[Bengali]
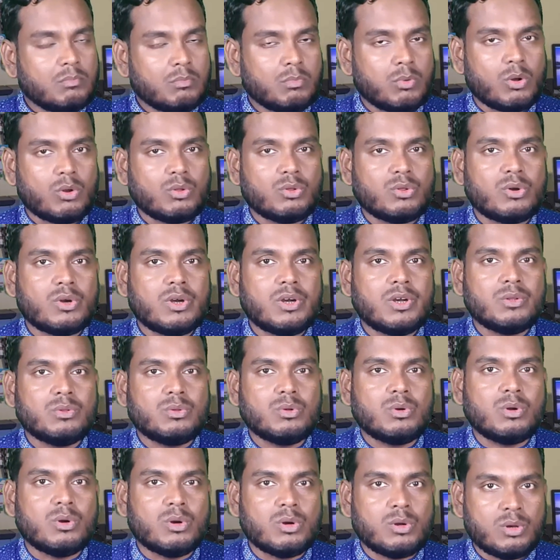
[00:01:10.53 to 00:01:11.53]
বড় ধরনের
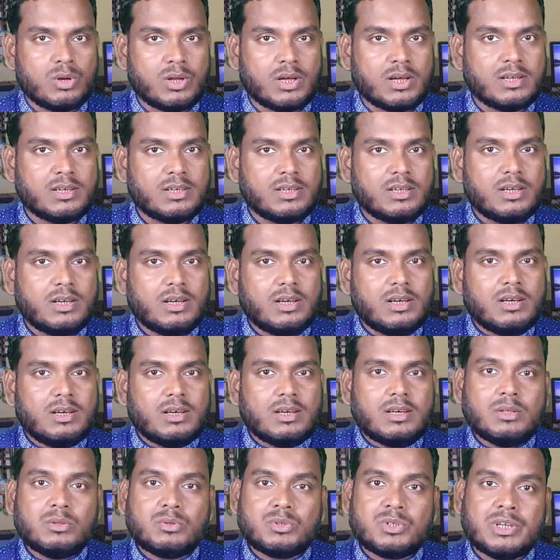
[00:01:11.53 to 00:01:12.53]
দুর্ঘটনা
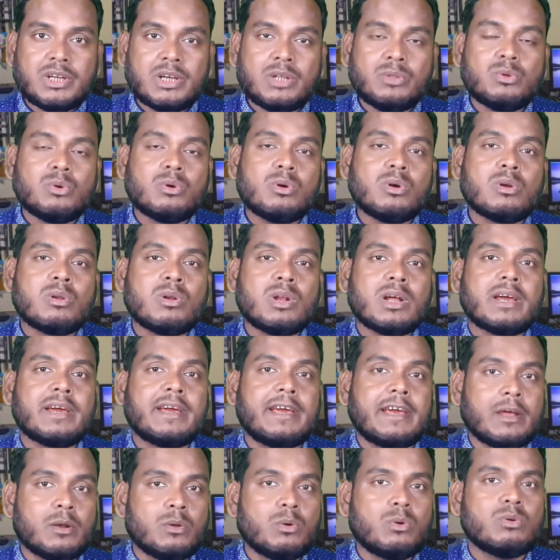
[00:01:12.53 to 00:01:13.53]
কিন্তু সেই দুর্ঘটনা
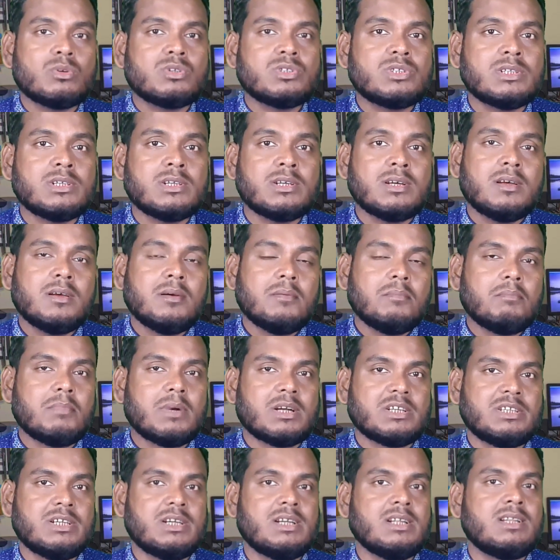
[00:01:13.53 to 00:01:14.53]
কেন ঘটছে বা
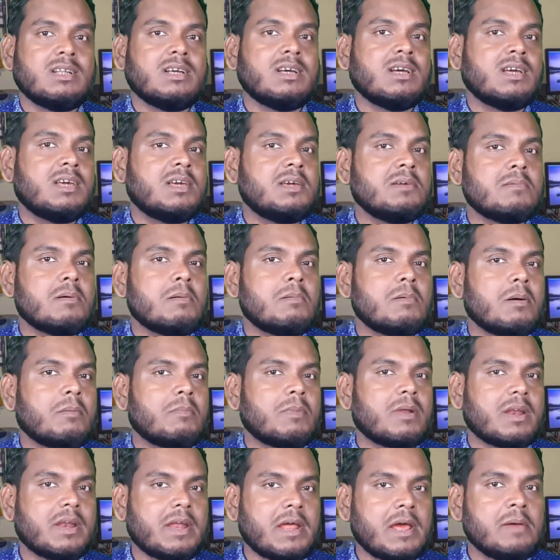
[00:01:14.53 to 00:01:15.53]
সেটা থেকে কিভাবে
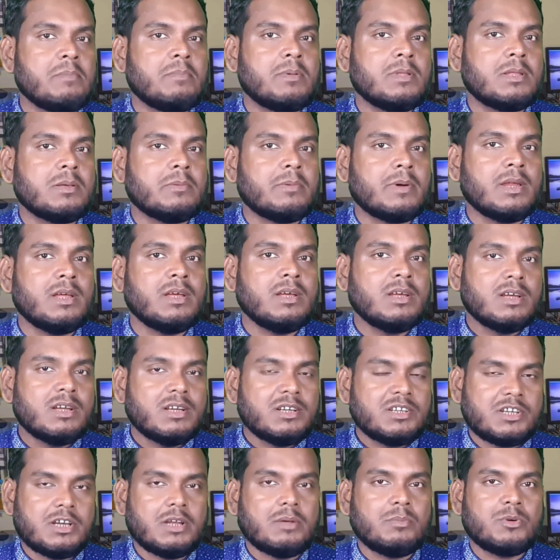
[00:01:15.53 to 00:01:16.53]
আমরা রেহাই পেতে পারি
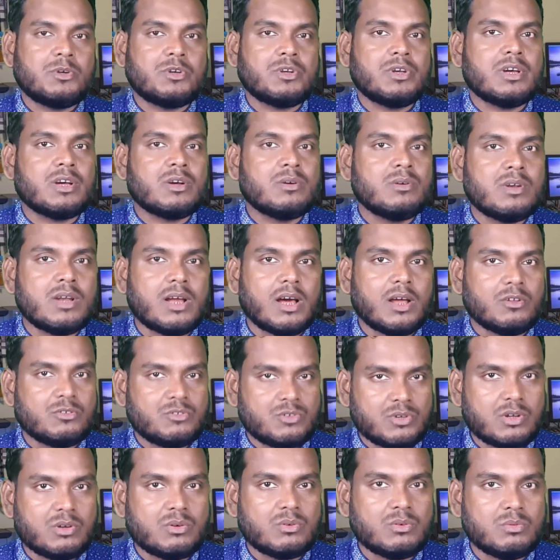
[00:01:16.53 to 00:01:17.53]
সেই বিষয়ে এখন
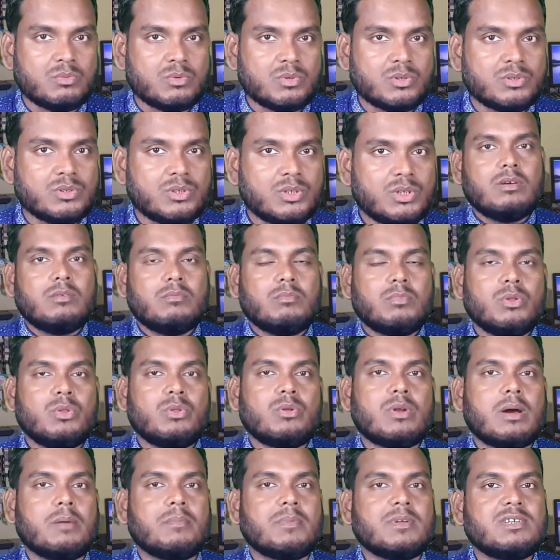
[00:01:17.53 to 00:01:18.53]
আলোচনা করব।
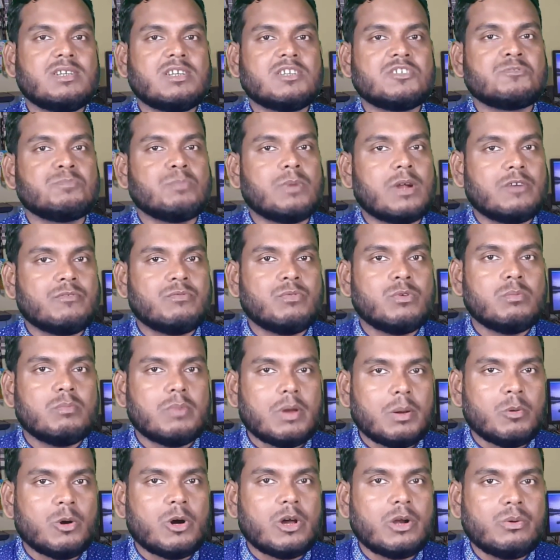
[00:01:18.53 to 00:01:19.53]
বন্ধুরা আমরা যারা স্মার্টফোন
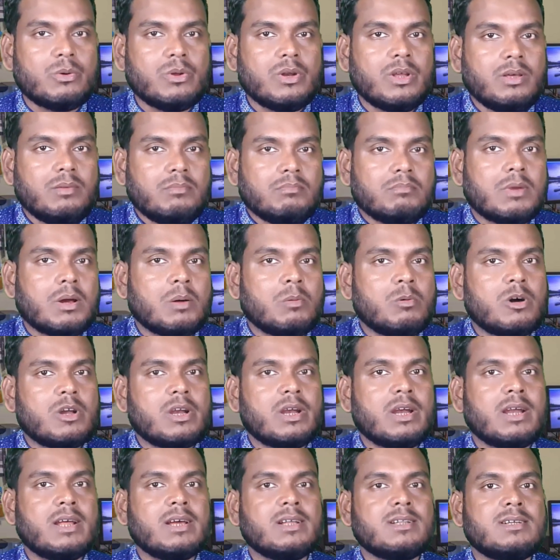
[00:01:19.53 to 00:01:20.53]
ব্যবহার করি
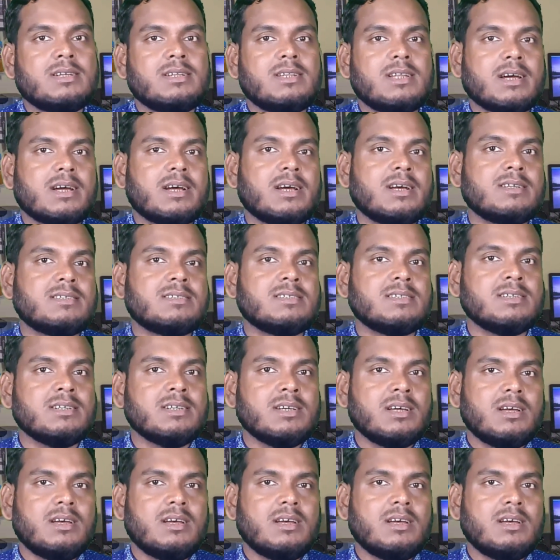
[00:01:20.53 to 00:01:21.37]
ব্যবহারের ক্ষেত্রে দেখা গেছে